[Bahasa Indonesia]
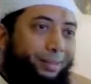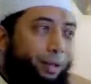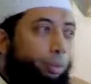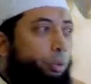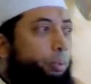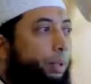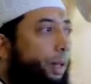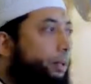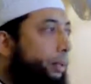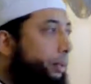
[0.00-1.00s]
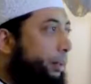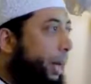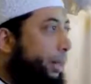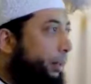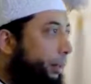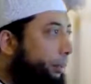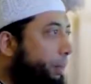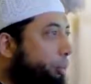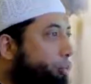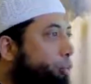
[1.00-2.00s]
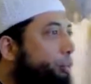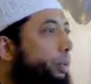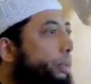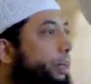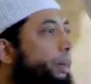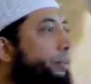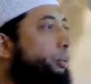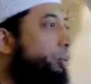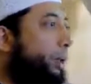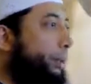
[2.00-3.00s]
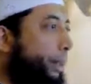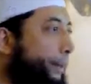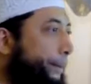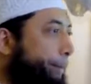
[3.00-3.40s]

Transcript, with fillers: Lalu beliau berkata, air ini baru turun dari rahmat Tuhannya.